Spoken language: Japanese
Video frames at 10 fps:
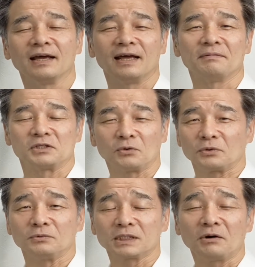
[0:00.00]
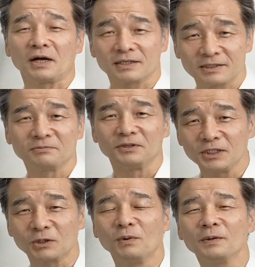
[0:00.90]
えま日頃の憂さを晴らすのもいい
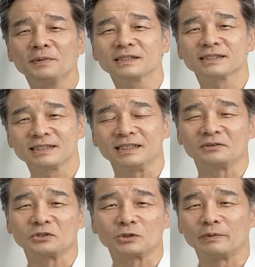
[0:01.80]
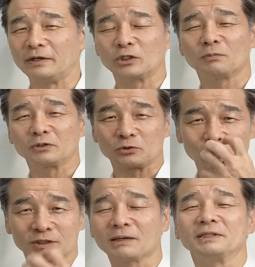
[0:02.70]
いいと思いますしこのスペインのトマト
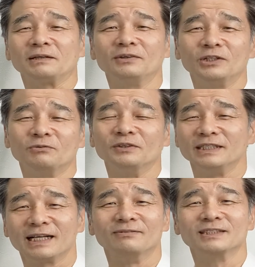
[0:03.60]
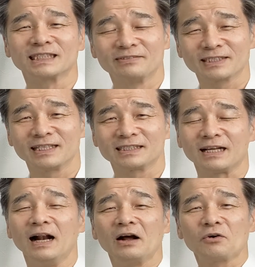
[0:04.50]
ちょっと食べてみるのもいいかもしれませんし